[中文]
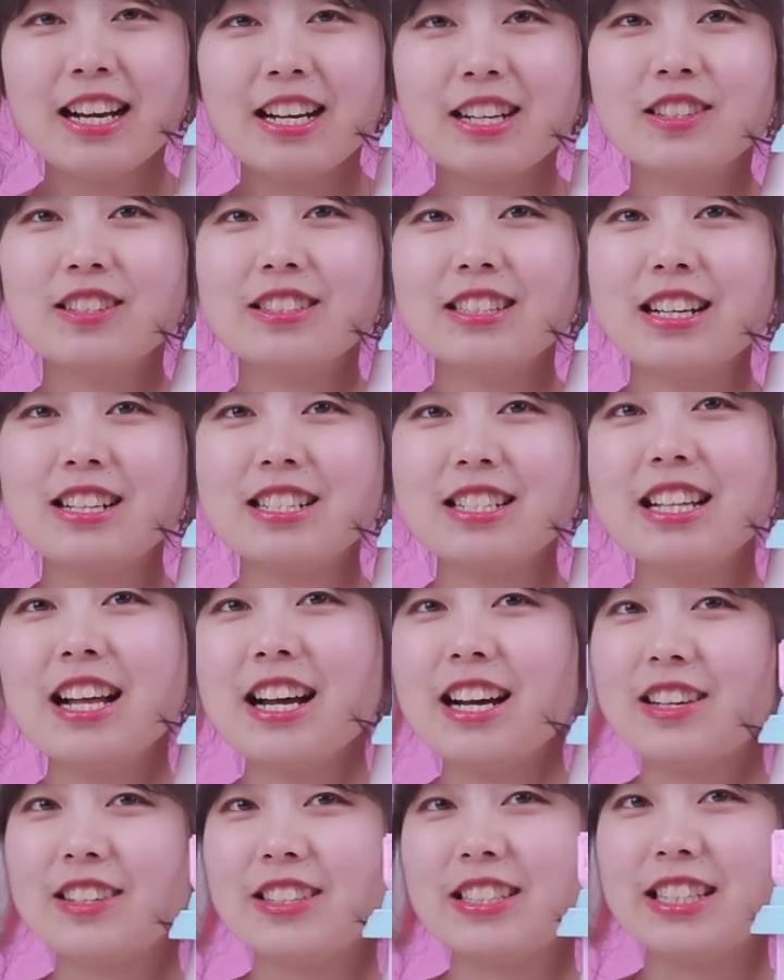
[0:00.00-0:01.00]
如果想知
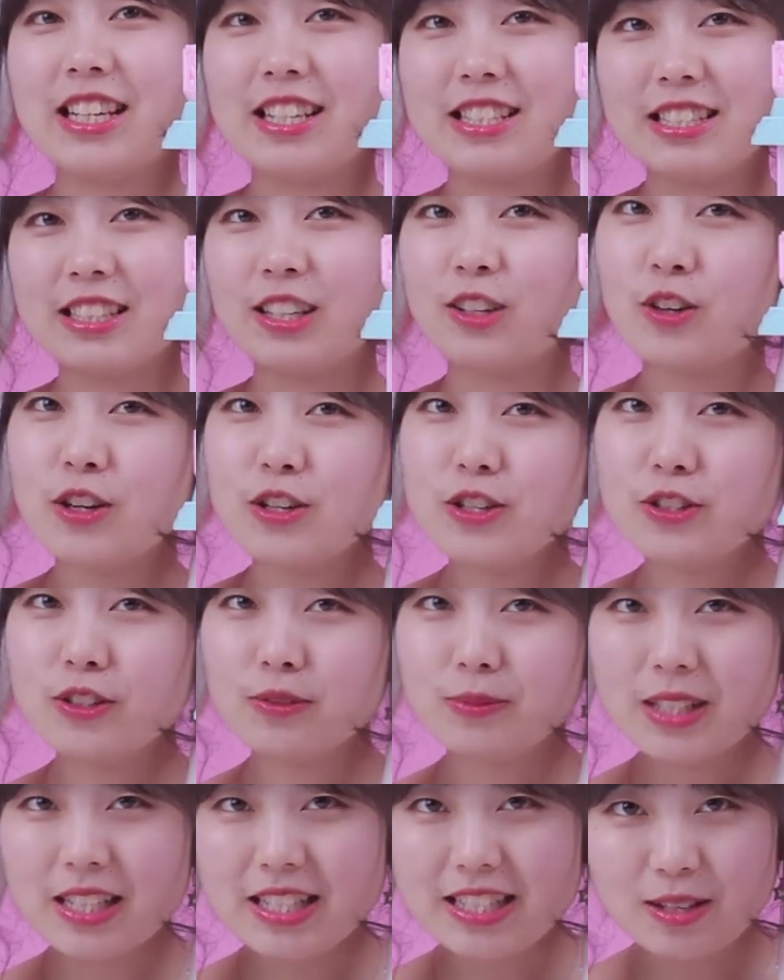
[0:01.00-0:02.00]
道，一定要记得关注我
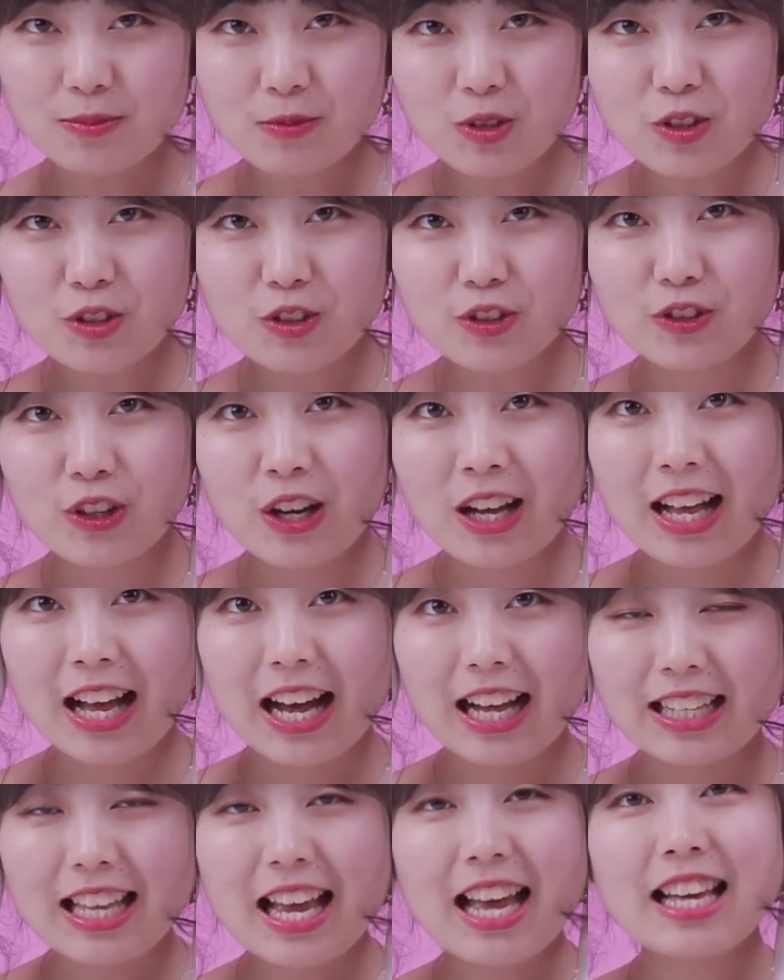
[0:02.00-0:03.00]
们的节目。
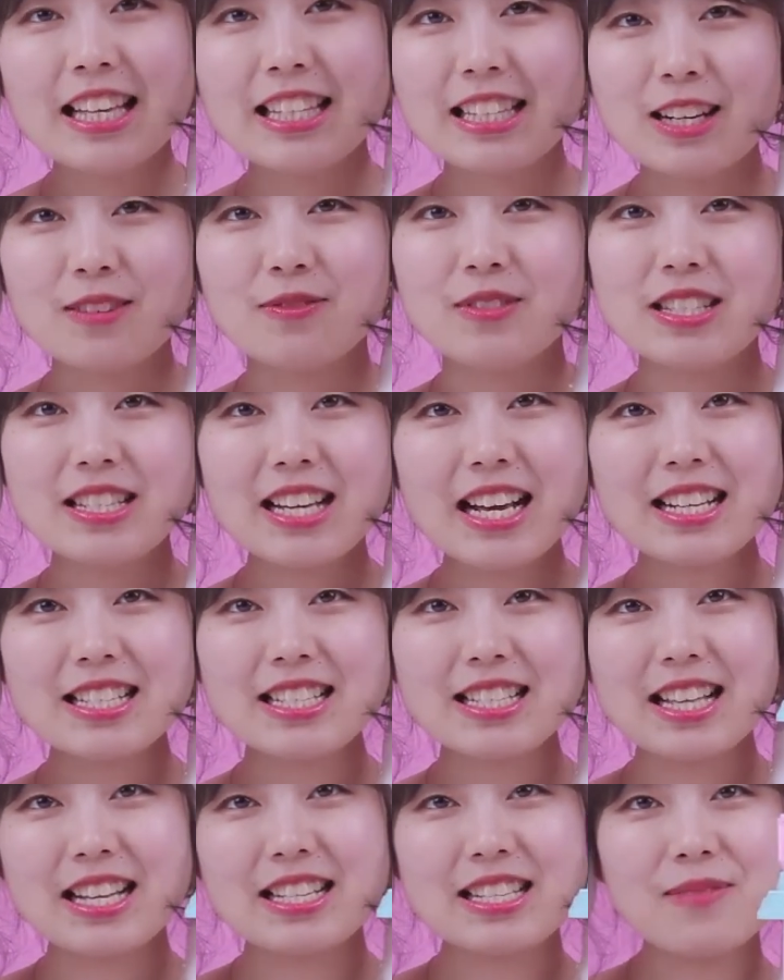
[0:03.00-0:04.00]
好啦，那我们下
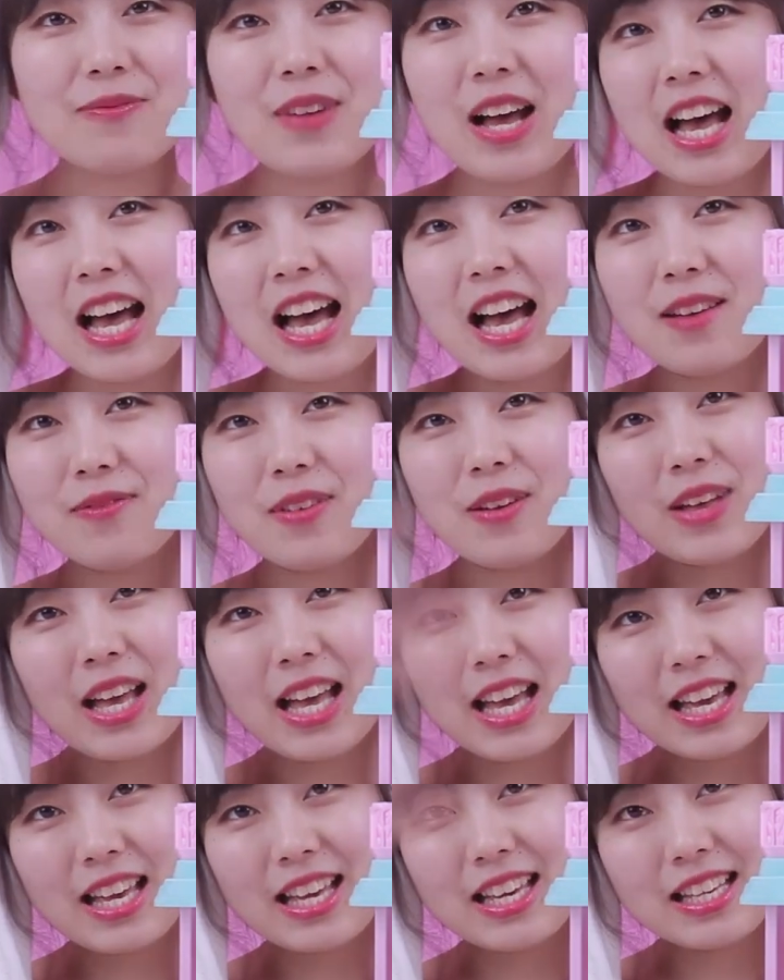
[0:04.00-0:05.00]
期再见吧，拜
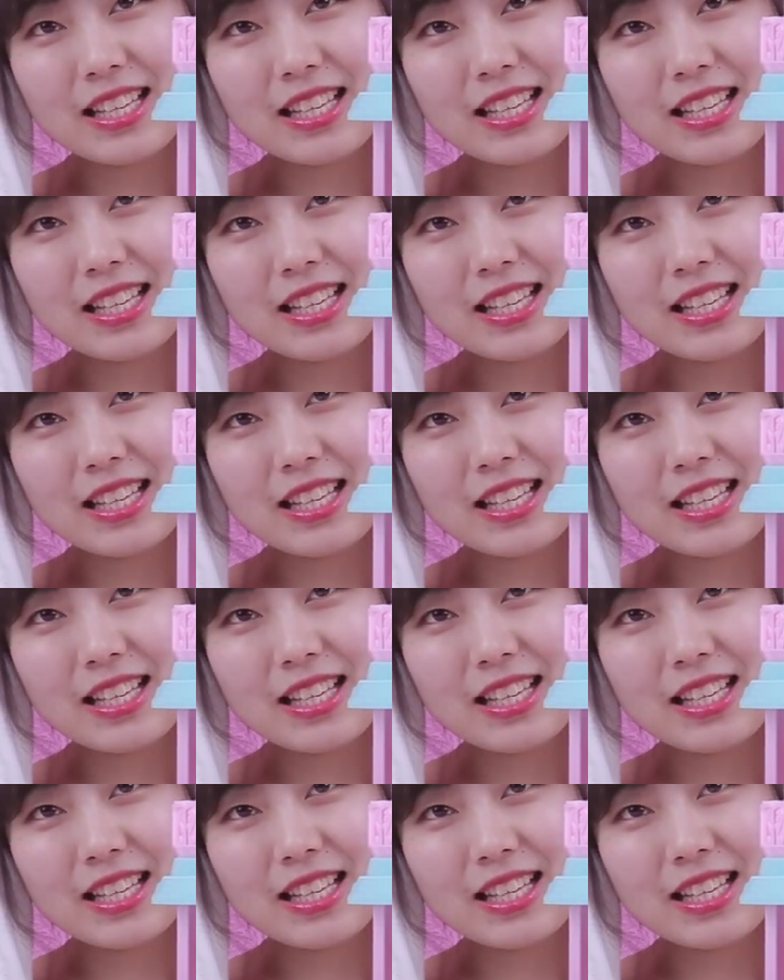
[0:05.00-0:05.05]
拜。